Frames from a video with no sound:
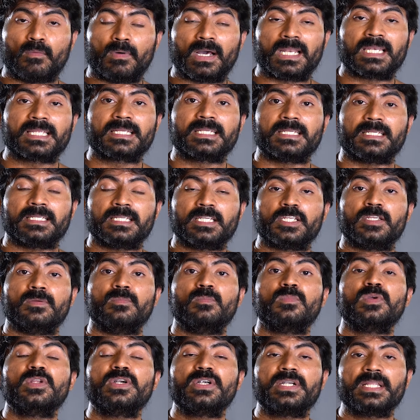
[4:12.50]
వాళ్ళకి
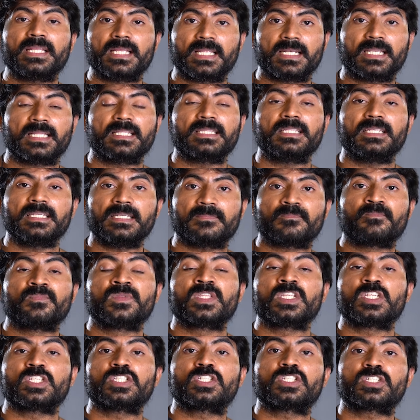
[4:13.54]
ఇమ్యూనిటీ అనేది
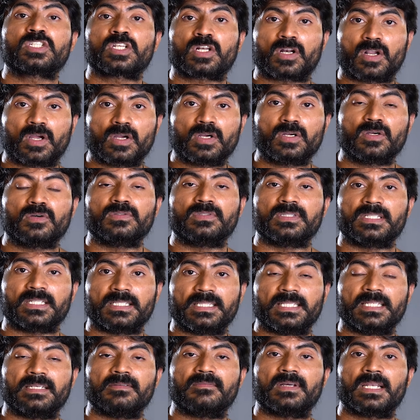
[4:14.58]
స్ట్రాంగ్ అవుతుంది
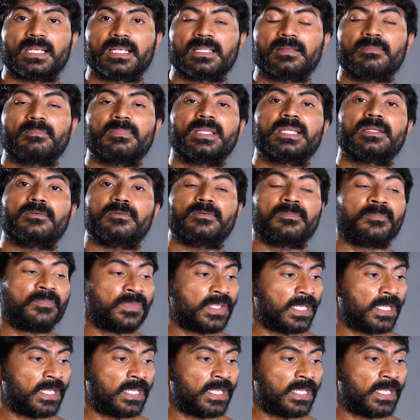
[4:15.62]
దీనివల్ల మీకు